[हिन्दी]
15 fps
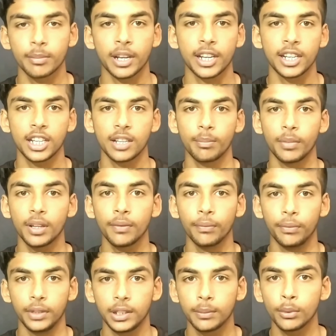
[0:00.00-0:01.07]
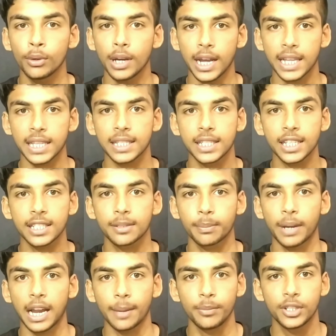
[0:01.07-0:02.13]
के महीने में वीवो एस सिक्स
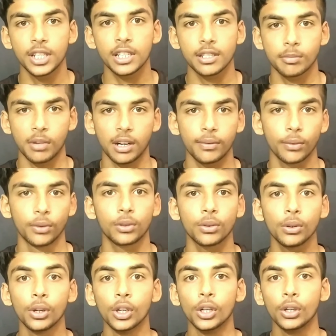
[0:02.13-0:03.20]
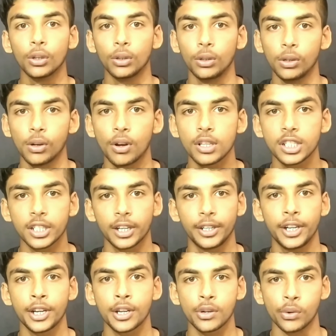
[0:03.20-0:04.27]
फाइव जी स्मार्टफोन को लॉन्च
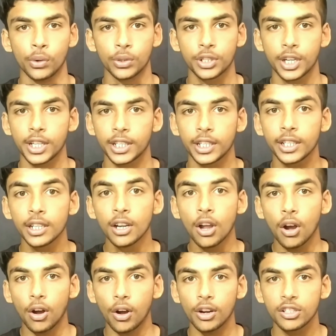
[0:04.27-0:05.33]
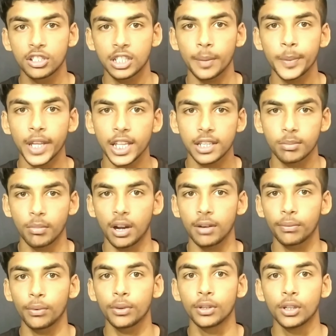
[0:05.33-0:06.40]
करने की घोषणा की और जब यह
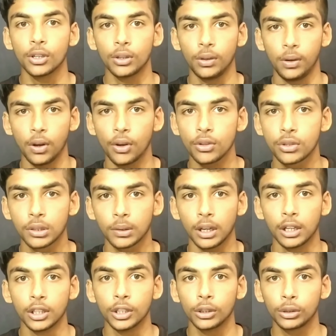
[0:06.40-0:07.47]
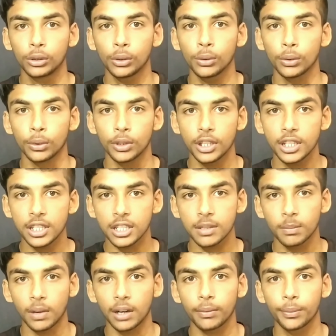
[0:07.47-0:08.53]
स्मार्टफोन लॉन्च हुआ तो इस
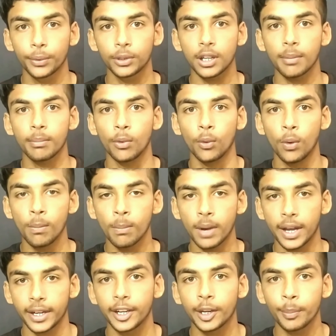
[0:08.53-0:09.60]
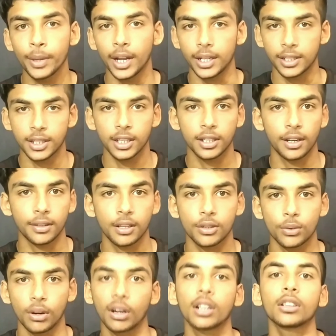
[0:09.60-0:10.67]
स्मार्टफोन का होम मार्केट में अच्छा खासा
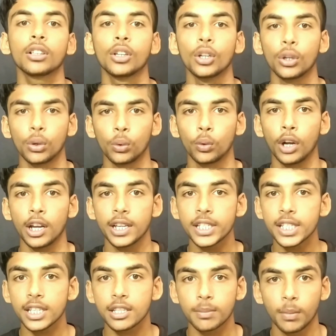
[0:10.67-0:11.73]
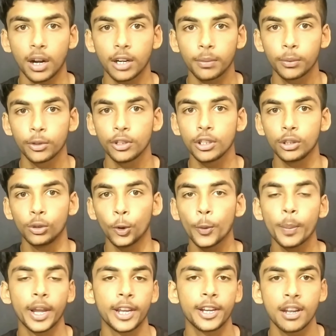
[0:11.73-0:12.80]
स्वागत हुआ इस स्मार्टफोन ने दो
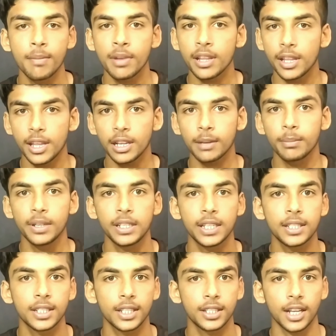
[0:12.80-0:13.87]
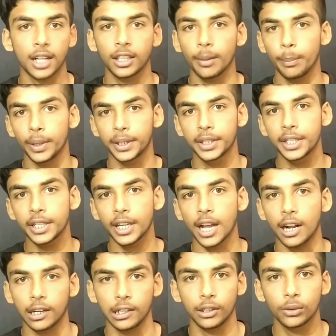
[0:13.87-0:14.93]
महीने में एक मिलियन से ज़्यादा बिक्री के
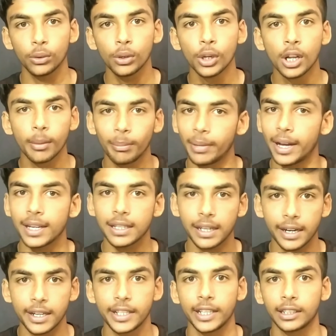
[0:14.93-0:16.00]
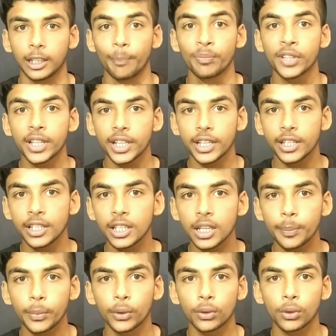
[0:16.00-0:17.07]
आंकड़े को पार कर लिया था इन्हीं
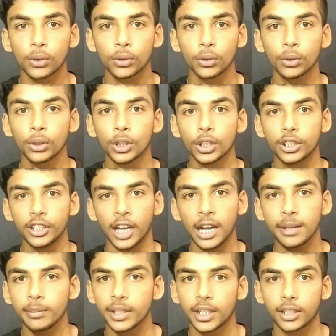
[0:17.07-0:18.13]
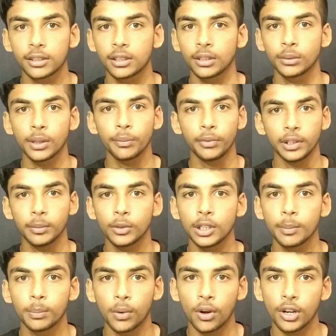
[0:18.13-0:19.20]
रिपोर्टों को ध्यान में रखते हुए वीवो ने
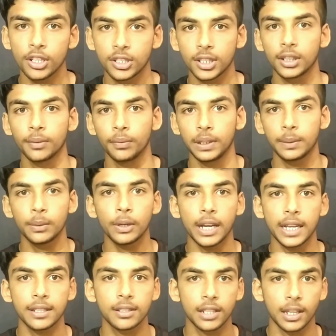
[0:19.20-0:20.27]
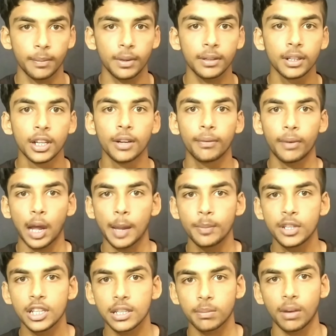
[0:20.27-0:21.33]
बहुत जल्द वीवो एस सेवन फाइव
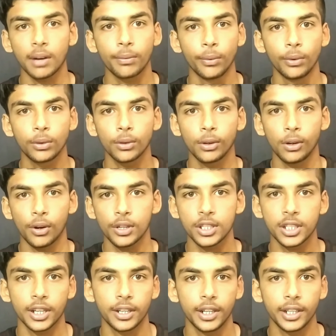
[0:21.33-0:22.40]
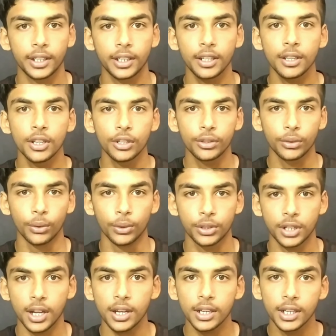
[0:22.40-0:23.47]
जी स्मार्टफोन को लॉन्च करने की
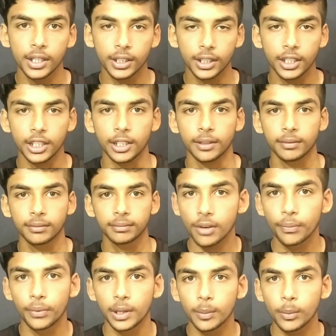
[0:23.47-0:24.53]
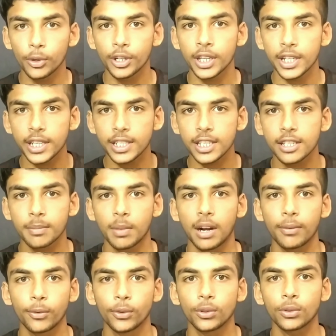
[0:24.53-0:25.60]
घोषणा की और वीवो ने इस
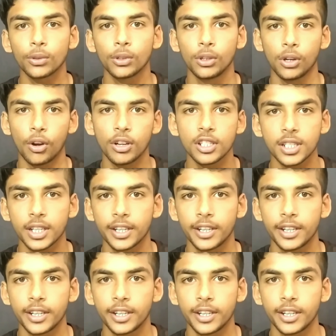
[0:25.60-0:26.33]
स्मार्टफोन को लॉन्च